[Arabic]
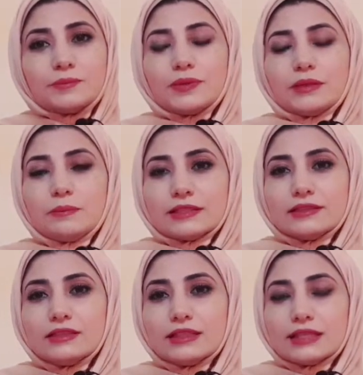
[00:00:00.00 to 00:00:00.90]

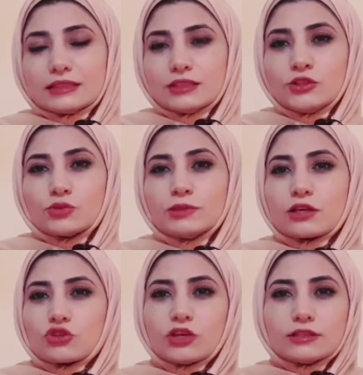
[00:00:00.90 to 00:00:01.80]
البكتيريا تعيش
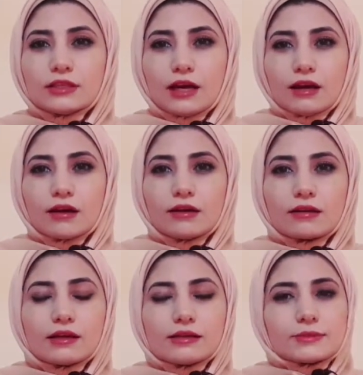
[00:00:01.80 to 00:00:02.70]
بدرجات
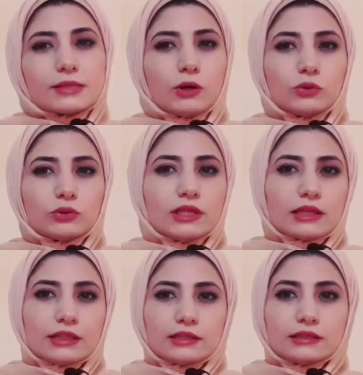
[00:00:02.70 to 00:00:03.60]
الحرارة
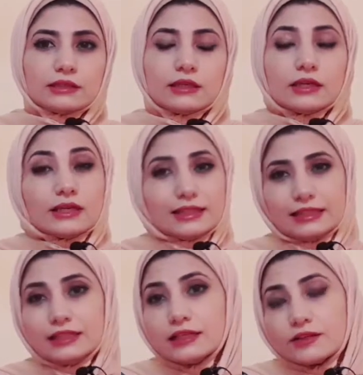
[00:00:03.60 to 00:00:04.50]
37 اللي
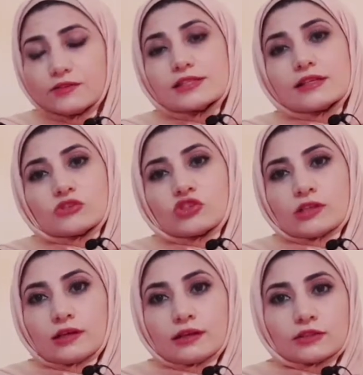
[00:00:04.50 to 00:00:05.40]
هي نفس درجة
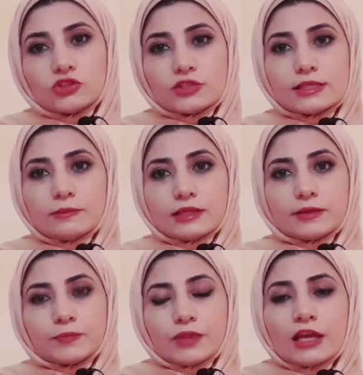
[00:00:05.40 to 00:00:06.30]
حرارة جسمنا
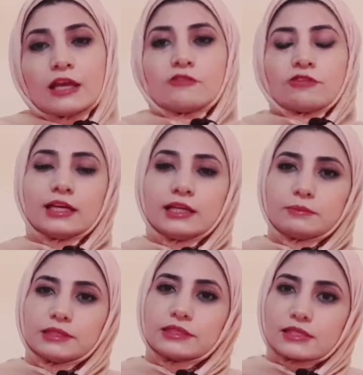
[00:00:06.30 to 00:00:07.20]
فإحنا
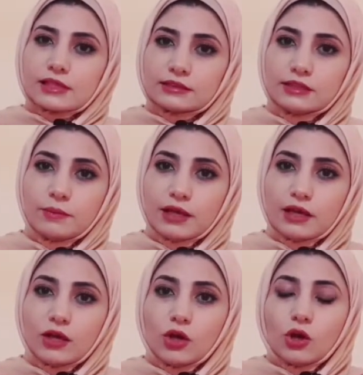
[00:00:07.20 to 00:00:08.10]
من
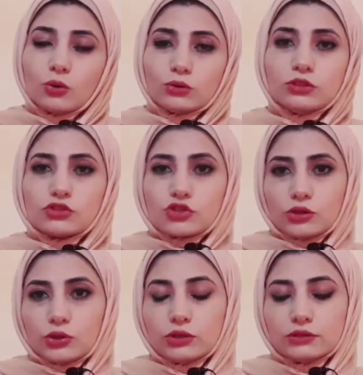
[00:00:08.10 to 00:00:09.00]
نستخدمها ونرجع
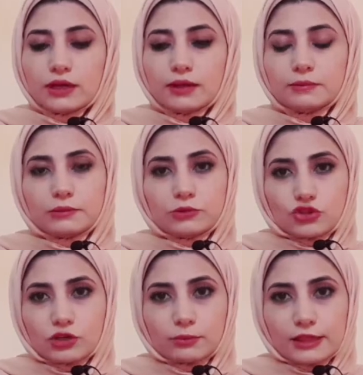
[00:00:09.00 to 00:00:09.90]
نحطها
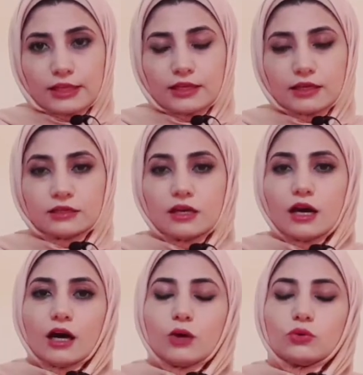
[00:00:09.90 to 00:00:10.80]
بالمجار مثلا
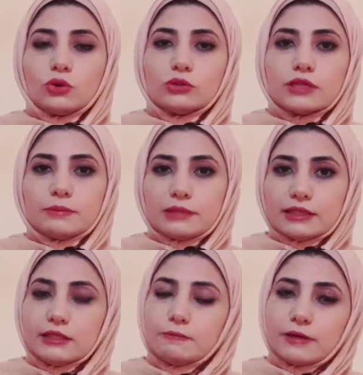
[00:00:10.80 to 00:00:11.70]
أو نحطها
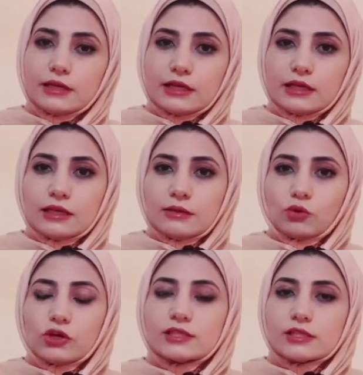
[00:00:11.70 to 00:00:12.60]
بالعلبة
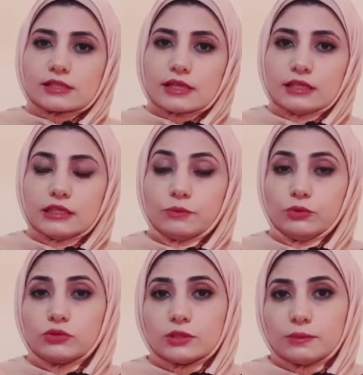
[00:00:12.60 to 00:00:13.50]
المخصصة للبيوتي